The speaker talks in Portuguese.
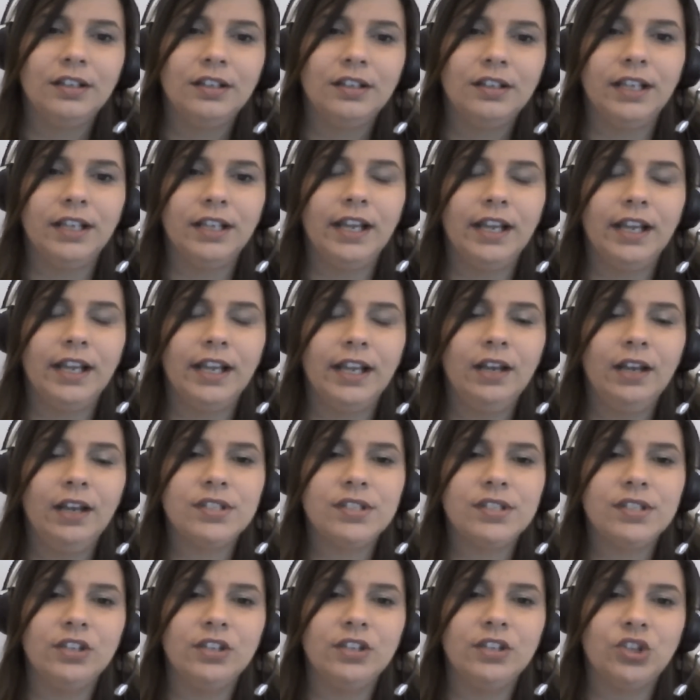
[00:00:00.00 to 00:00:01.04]
né? Ou
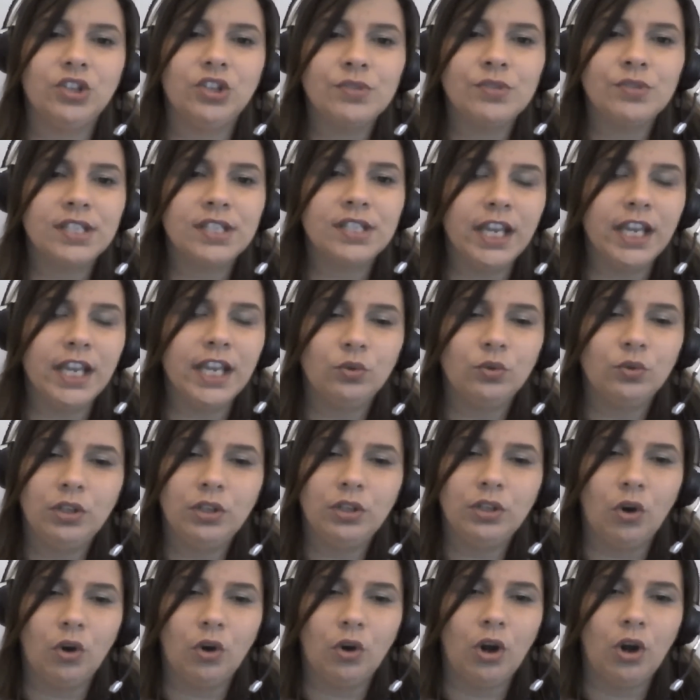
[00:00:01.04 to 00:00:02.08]
seja, é um centro
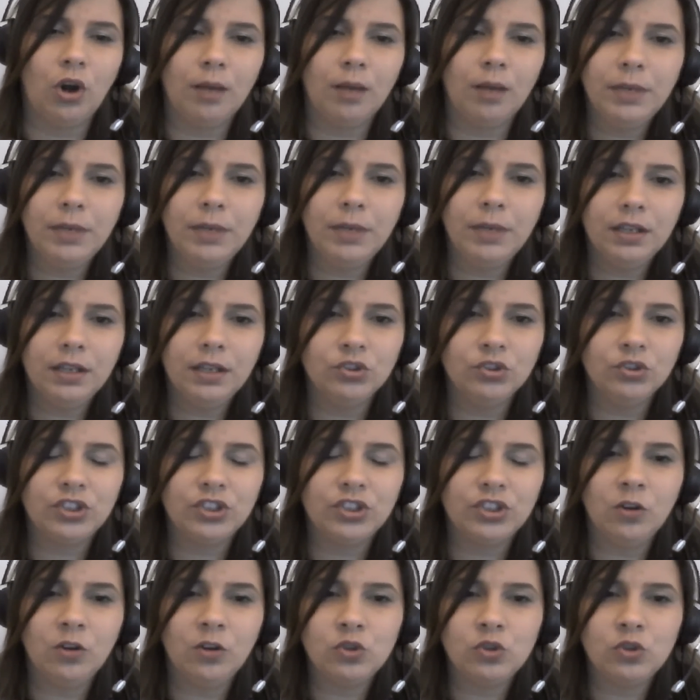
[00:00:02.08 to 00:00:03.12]
enorme onde
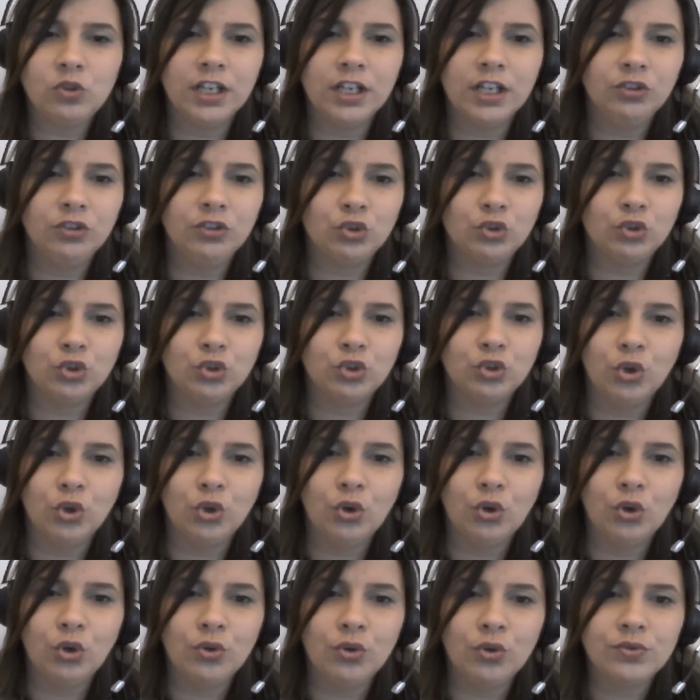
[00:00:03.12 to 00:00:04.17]
tem os grandes
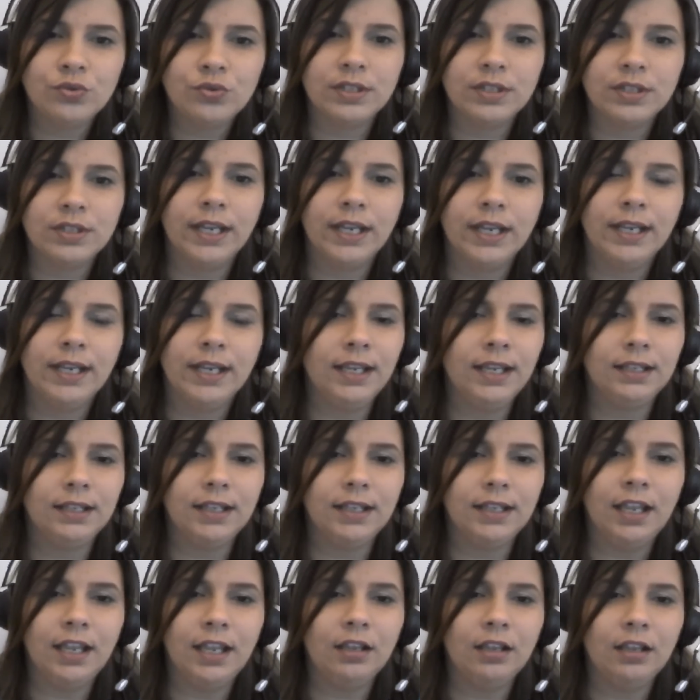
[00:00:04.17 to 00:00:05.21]
shows, né? E
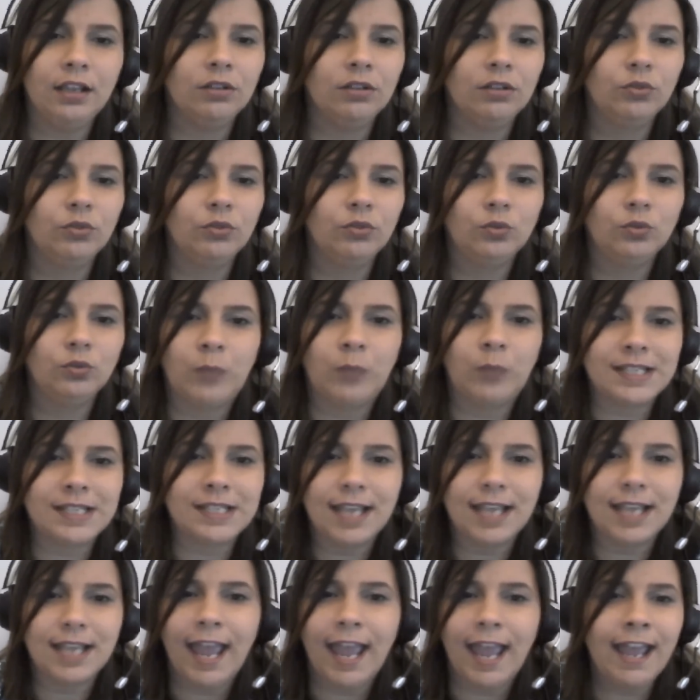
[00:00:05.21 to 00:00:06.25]
tem o
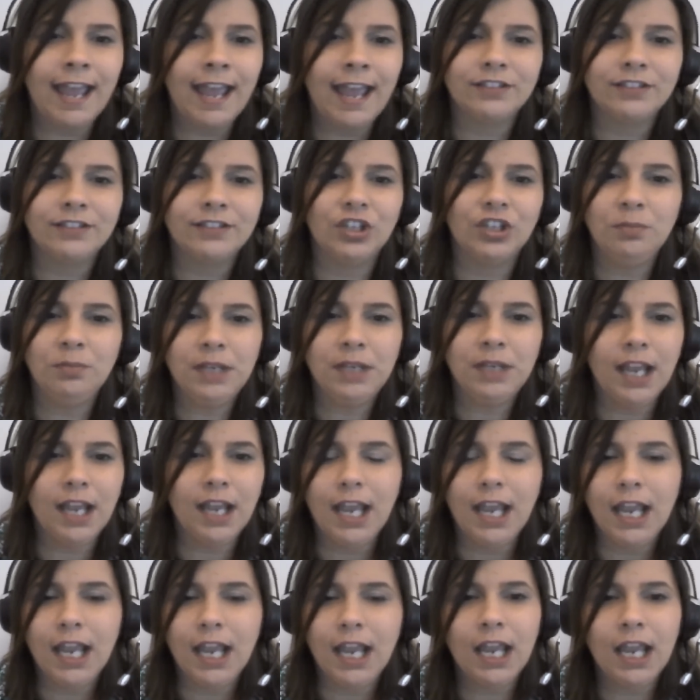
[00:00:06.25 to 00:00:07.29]
basquete,
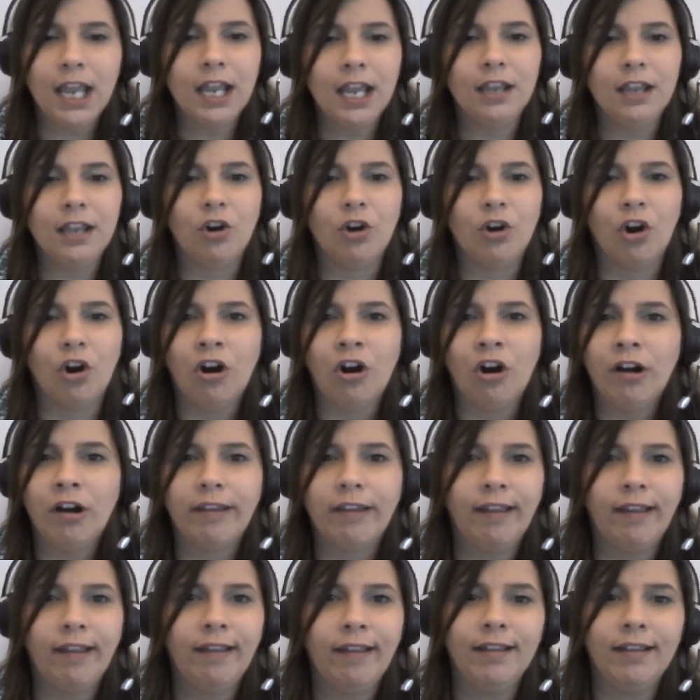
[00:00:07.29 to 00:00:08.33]
NBA,
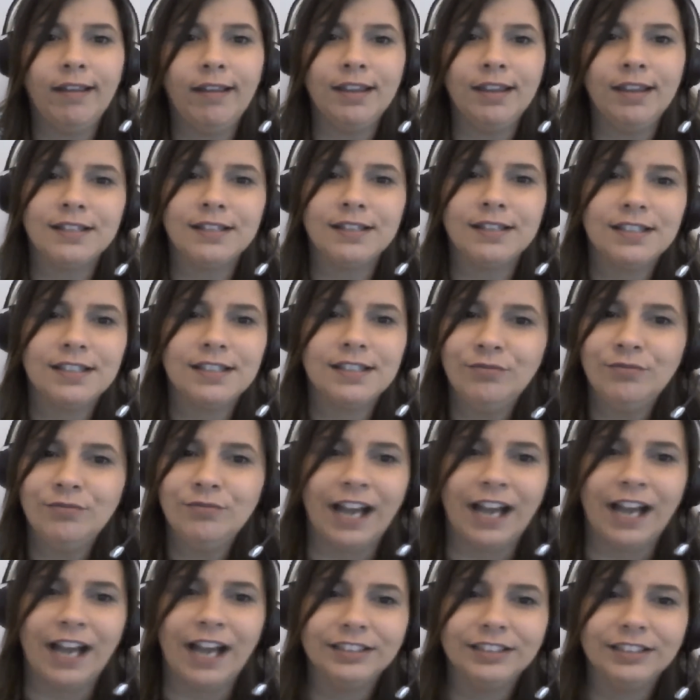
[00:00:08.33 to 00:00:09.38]
hockey e assim
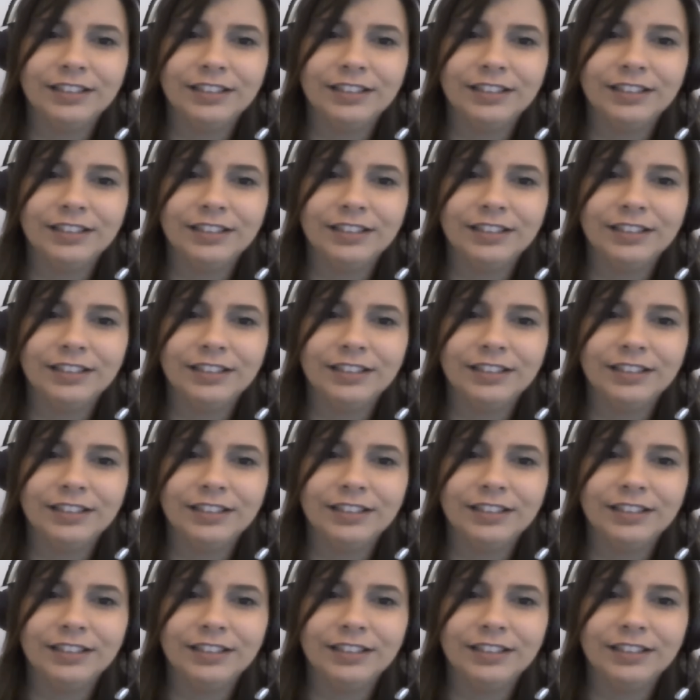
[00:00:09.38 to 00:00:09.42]
vai.